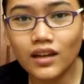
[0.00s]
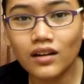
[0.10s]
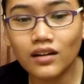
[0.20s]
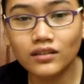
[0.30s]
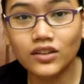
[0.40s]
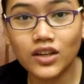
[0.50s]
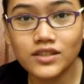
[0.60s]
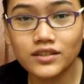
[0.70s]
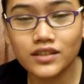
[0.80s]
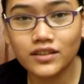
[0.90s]
uh,
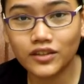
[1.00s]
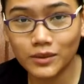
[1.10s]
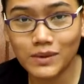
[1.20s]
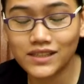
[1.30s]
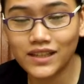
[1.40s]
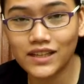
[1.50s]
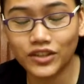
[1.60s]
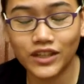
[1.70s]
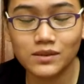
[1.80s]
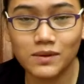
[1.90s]
does her business
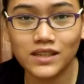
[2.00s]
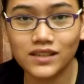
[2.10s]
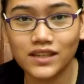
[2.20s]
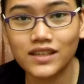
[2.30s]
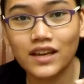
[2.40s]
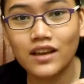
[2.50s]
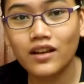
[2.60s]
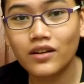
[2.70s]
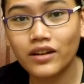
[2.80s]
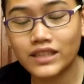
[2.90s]
or his business
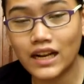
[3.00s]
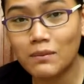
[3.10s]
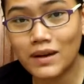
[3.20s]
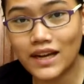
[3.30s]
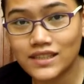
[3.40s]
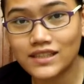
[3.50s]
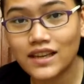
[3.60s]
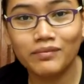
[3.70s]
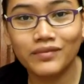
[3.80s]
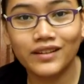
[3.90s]
sa labas,
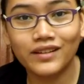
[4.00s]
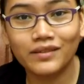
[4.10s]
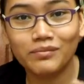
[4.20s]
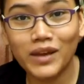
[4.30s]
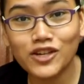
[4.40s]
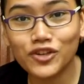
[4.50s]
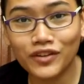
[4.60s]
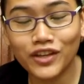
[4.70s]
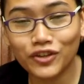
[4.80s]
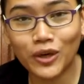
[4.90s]
make sure
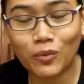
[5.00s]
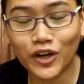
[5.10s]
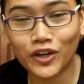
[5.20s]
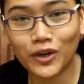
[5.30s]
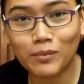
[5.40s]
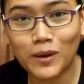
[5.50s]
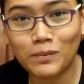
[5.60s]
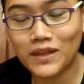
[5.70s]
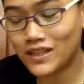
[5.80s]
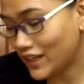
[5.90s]
that you reward your
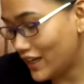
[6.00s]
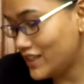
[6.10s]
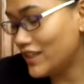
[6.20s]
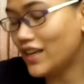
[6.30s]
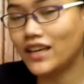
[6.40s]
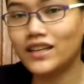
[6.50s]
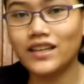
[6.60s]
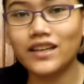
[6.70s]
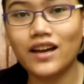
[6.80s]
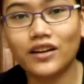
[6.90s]
puppy. Sa case ni
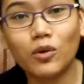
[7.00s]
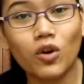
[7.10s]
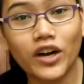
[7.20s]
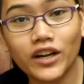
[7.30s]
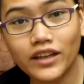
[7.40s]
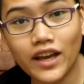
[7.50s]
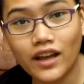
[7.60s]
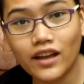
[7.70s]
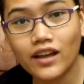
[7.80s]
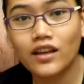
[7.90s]
Hailey, ang reward
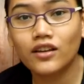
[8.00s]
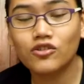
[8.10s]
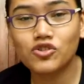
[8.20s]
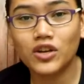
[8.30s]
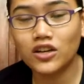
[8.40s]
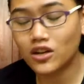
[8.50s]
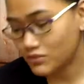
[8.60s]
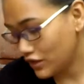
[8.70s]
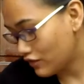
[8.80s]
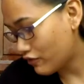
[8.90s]
niya usually
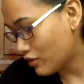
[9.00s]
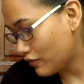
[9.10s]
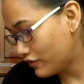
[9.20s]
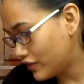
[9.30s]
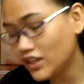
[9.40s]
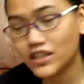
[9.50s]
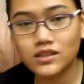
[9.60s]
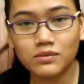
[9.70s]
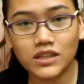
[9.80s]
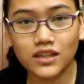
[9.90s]
comes in the form of
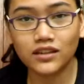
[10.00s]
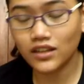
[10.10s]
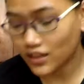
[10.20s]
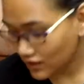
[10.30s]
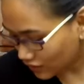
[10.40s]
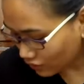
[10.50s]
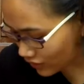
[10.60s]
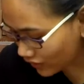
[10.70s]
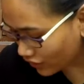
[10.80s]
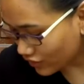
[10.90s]
treats. Minsan treats,
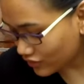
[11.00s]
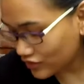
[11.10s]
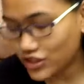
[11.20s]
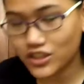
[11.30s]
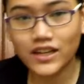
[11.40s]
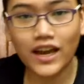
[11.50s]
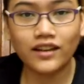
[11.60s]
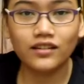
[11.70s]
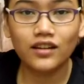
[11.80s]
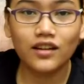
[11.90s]
katulad ngayon, she just had,